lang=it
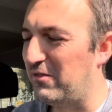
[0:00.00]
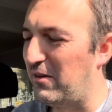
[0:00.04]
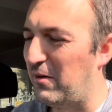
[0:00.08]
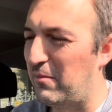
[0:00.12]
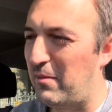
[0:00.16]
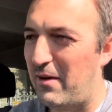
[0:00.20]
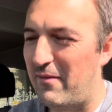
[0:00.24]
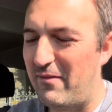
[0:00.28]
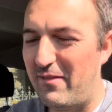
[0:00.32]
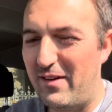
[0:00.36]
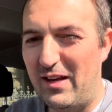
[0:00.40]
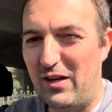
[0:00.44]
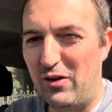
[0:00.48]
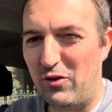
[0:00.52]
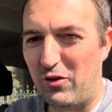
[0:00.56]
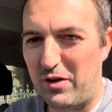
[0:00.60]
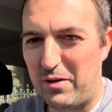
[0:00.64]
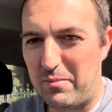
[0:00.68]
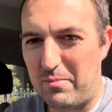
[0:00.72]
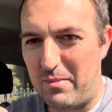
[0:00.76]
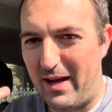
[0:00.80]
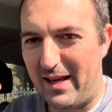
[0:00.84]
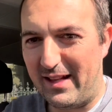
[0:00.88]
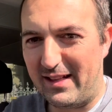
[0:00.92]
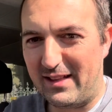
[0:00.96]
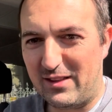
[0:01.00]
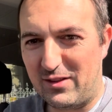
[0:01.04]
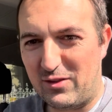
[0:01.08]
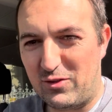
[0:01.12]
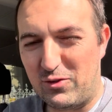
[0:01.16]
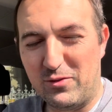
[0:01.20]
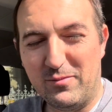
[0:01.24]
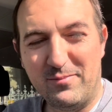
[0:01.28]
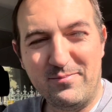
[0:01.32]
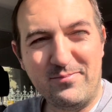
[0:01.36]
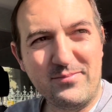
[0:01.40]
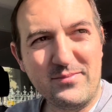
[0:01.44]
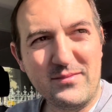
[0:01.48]
Vabbè, ve lo
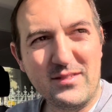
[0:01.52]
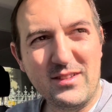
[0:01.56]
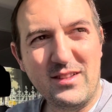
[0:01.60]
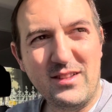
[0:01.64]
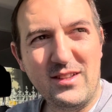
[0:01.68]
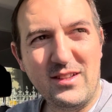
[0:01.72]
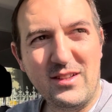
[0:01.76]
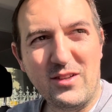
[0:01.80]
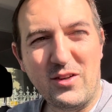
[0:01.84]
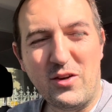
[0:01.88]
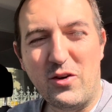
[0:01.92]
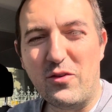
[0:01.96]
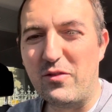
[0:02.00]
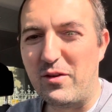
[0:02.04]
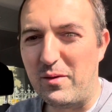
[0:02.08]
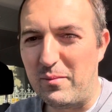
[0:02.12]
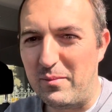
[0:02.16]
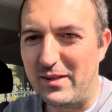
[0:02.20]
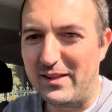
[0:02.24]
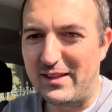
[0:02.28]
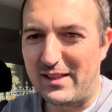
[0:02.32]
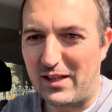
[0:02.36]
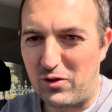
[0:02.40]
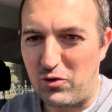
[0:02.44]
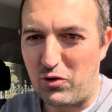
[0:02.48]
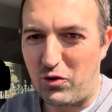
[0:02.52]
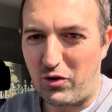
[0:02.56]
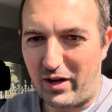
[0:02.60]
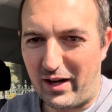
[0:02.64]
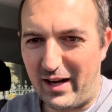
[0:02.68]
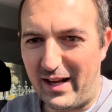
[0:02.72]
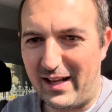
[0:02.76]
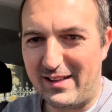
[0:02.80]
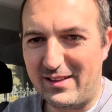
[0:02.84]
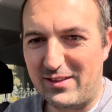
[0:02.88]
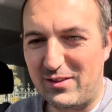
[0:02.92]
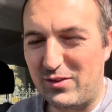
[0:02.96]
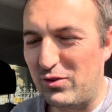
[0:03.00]
rimetto, ovviamente
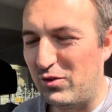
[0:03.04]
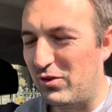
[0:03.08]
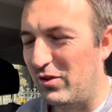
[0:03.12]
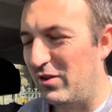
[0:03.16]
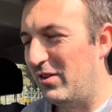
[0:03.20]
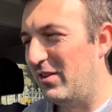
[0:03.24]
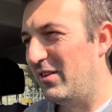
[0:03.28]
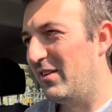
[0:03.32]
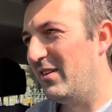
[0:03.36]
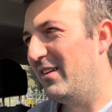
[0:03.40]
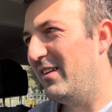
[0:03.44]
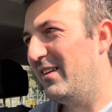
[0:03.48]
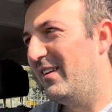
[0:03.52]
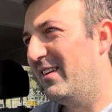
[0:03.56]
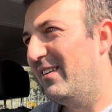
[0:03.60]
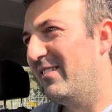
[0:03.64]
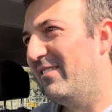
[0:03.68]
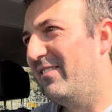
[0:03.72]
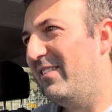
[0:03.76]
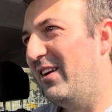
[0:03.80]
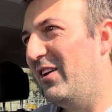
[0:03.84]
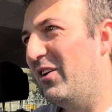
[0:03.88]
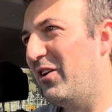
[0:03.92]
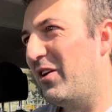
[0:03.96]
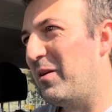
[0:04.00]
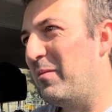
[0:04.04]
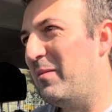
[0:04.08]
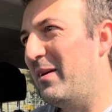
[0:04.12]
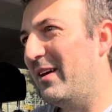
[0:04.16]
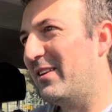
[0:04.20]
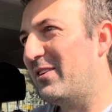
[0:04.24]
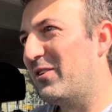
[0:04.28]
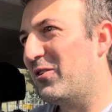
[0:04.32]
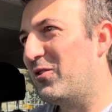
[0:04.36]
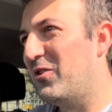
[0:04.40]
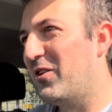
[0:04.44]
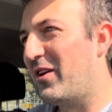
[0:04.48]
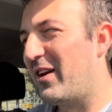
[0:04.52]
corretto ve lo
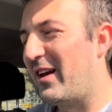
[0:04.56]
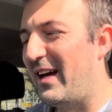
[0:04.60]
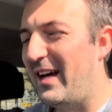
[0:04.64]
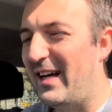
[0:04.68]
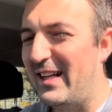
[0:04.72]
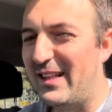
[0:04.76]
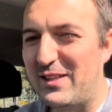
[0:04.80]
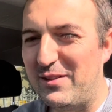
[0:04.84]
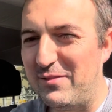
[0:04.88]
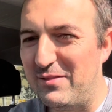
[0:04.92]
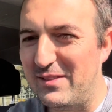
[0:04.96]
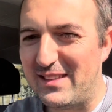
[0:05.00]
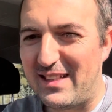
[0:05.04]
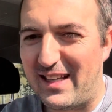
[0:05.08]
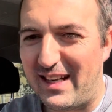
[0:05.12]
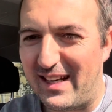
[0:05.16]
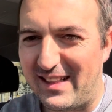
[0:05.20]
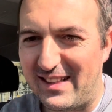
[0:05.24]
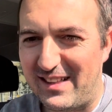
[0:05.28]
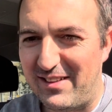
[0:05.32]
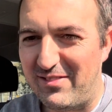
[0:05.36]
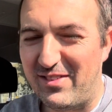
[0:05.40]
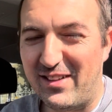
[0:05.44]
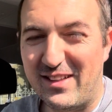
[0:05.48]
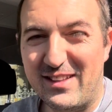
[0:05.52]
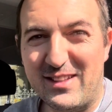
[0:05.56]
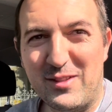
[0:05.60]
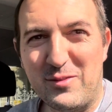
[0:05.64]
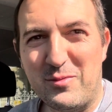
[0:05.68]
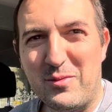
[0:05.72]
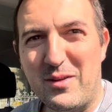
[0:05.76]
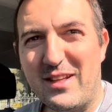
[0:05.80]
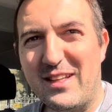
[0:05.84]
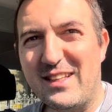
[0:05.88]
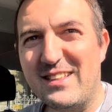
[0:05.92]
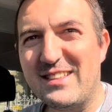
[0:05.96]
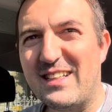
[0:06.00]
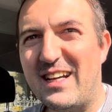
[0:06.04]
rimetto corretto vi sarete fatti
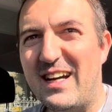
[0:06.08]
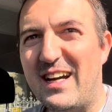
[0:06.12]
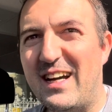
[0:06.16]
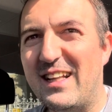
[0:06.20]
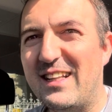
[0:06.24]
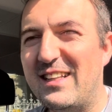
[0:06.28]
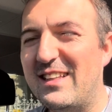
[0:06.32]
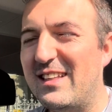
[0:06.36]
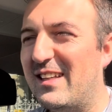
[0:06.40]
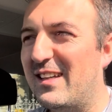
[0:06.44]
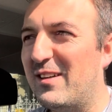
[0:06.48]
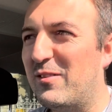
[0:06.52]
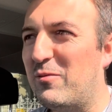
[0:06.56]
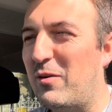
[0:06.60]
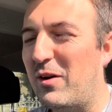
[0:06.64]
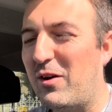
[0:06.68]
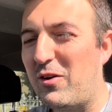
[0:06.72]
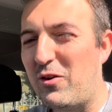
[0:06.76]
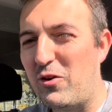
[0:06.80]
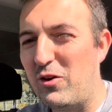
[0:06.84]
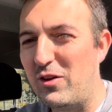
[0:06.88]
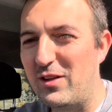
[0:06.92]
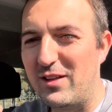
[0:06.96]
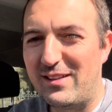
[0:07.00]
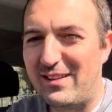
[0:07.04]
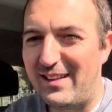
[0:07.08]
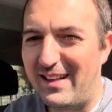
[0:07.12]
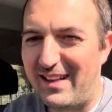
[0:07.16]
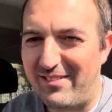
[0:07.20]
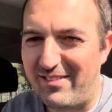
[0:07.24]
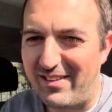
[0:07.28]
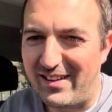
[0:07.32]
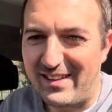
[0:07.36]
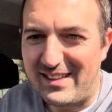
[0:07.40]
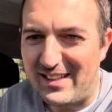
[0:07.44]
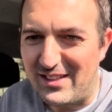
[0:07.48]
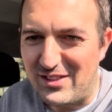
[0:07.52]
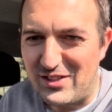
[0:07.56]
due risate qualcosa
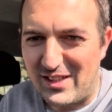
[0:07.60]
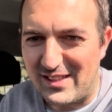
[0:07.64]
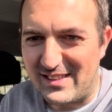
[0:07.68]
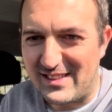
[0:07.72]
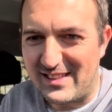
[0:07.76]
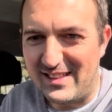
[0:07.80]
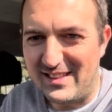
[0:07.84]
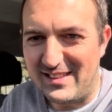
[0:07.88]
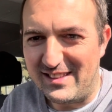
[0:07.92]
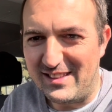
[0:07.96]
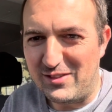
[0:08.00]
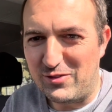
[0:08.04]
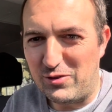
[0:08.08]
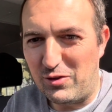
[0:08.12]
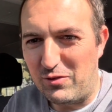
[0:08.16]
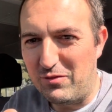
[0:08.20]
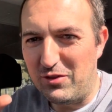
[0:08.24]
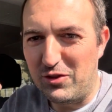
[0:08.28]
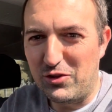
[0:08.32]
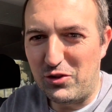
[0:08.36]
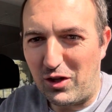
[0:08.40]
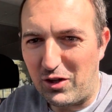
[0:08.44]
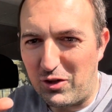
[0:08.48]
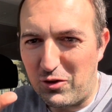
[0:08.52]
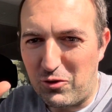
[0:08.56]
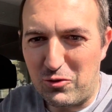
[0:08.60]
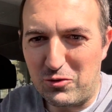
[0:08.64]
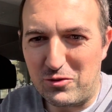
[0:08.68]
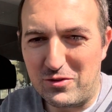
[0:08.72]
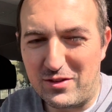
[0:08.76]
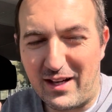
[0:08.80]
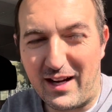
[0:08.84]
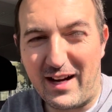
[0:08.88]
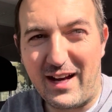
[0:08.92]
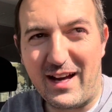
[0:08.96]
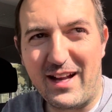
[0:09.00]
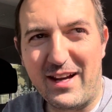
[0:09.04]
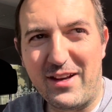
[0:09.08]
l'avrete già sentito il video al
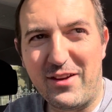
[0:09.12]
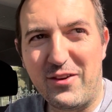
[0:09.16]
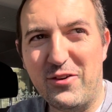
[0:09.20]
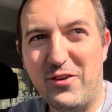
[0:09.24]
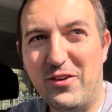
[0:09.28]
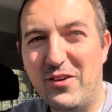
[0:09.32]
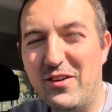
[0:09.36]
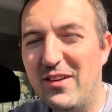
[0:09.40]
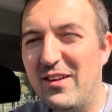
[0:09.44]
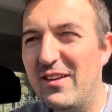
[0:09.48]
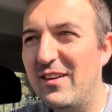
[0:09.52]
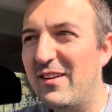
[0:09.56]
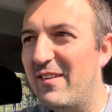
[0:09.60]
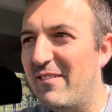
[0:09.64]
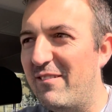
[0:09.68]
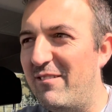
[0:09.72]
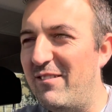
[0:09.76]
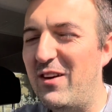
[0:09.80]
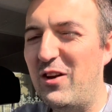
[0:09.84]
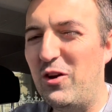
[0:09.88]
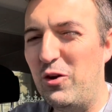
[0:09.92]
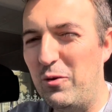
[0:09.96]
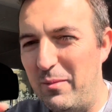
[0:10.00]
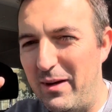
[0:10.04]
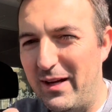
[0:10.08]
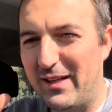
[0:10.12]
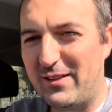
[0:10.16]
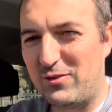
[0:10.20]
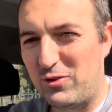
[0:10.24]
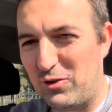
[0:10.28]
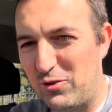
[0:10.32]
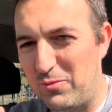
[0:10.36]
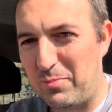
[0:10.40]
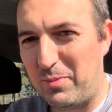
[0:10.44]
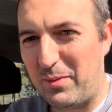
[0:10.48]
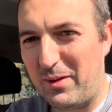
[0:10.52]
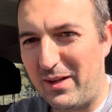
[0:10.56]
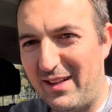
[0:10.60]
contrario ve lo
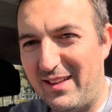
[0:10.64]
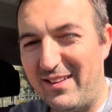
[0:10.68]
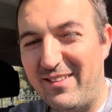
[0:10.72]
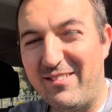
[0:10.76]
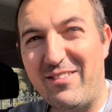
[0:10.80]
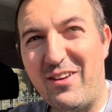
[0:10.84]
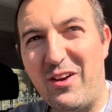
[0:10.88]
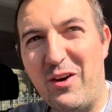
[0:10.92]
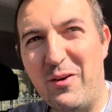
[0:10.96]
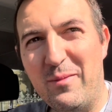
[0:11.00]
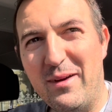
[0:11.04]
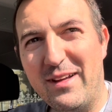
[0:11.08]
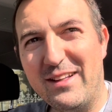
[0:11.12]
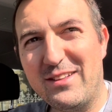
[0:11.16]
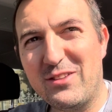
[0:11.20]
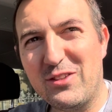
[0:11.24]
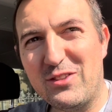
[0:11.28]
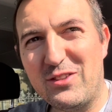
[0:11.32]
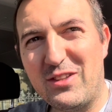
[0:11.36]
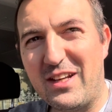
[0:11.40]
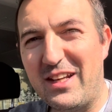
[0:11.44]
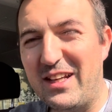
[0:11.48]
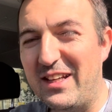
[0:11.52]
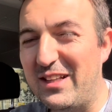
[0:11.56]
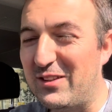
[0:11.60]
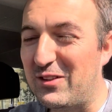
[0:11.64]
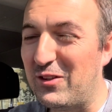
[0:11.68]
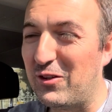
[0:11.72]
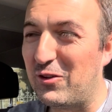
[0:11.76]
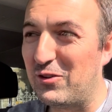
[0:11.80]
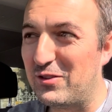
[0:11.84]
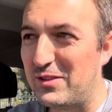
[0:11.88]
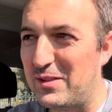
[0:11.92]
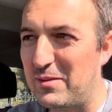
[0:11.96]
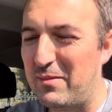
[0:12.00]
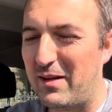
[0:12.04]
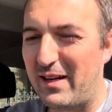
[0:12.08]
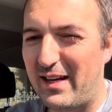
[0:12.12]
metto, ve lo metto dritto
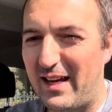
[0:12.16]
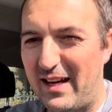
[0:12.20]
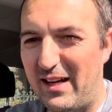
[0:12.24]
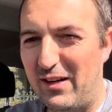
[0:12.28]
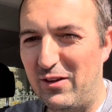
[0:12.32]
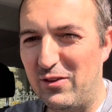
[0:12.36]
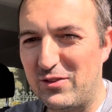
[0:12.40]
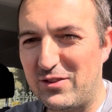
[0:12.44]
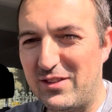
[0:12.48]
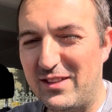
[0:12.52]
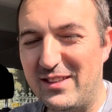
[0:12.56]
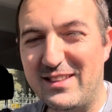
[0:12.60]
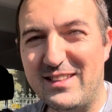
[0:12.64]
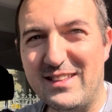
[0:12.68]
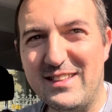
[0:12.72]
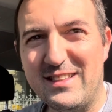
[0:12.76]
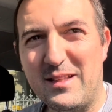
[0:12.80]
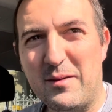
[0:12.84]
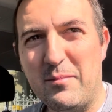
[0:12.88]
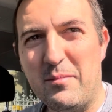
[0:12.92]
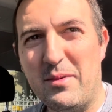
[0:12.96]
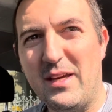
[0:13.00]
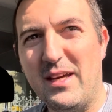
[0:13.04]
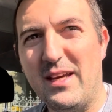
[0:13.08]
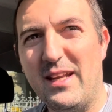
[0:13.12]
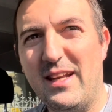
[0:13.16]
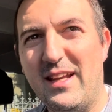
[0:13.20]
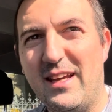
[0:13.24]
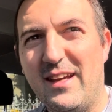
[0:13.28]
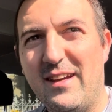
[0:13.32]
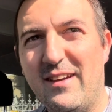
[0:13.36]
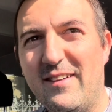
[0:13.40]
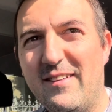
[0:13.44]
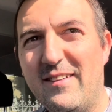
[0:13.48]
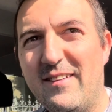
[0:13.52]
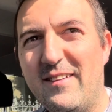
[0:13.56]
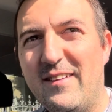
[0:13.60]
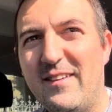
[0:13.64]
così magari lo sentite
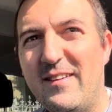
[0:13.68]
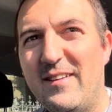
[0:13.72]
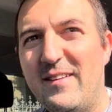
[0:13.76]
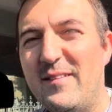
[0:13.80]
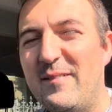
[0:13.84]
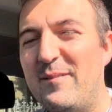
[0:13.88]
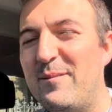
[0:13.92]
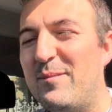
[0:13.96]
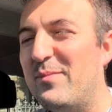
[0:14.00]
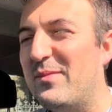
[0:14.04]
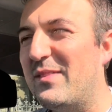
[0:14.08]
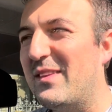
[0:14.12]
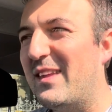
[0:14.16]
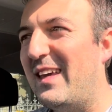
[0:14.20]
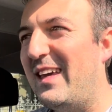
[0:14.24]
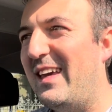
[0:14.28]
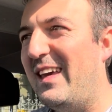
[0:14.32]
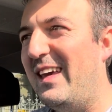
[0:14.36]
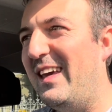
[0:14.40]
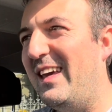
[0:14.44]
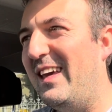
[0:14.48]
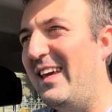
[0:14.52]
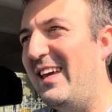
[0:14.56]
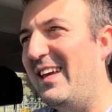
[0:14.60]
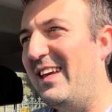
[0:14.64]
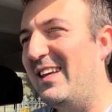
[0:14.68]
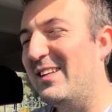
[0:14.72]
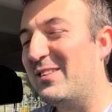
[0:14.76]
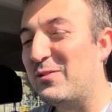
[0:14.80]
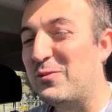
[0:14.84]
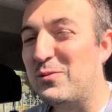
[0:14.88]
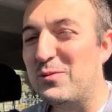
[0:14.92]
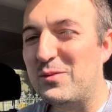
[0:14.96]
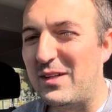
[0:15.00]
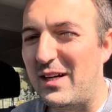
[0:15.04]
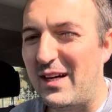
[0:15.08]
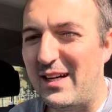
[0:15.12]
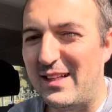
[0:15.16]
bene e
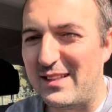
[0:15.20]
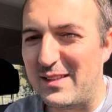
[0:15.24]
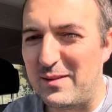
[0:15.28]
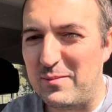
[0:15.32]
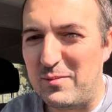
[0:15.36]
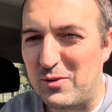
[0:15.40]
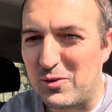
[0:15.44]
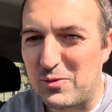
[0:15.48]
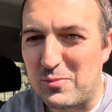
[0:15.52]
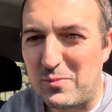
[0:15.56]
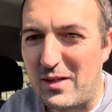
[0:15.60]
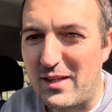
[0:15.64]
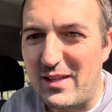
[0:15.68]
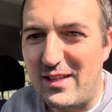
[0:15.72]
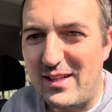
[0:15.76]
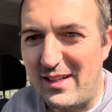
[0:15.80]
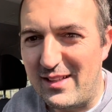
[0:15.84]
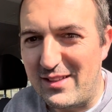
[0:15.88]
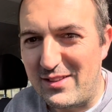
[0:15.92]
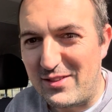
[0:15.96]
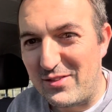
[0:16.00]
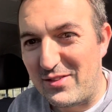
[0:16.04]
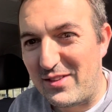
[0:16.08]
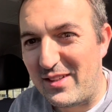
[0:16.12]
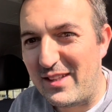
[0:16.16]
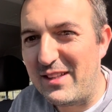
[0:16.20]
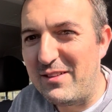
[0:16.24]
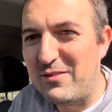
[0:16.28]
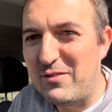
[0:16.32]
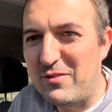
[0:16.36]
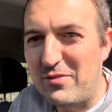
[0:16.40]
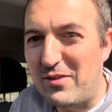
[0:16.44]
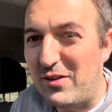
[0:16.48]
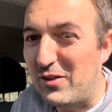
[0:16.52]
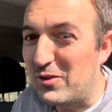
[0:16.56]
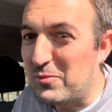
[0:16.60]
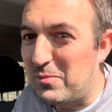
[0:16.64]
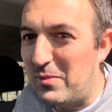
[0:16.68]
scusatemi ho sbagliato che devo
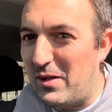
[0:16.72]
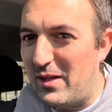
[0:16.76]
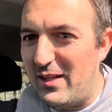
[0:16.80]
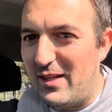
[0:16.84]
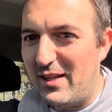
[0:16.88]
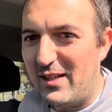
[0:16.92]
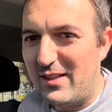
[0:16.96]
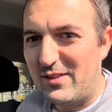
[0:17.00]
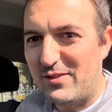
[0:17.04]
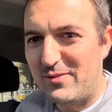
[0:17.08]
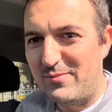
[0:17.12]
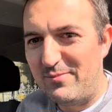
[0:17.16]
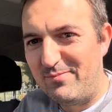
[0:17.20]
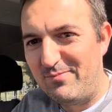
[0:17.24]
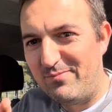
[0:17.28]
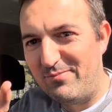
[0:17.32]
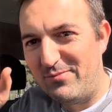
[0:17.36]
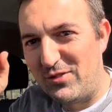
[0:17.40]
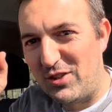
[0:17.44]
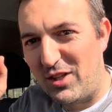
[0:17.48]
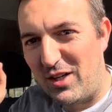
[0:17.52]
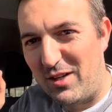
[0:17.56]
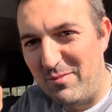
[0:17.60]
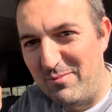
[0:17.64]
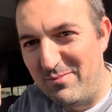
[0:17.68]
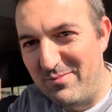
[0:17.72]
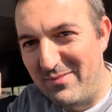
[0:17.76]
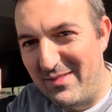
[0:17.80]
fare ho sbagliato ciao